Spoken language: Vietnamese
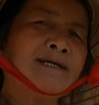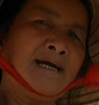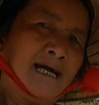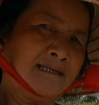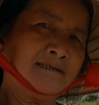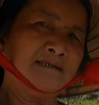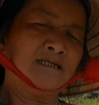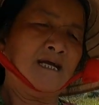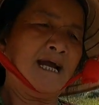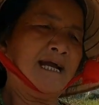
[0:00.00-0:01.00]
khuya ăn
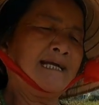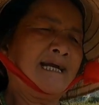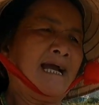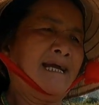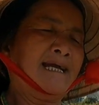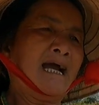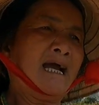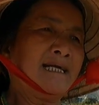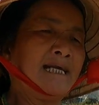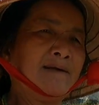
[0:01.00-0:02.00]
hai ngày hai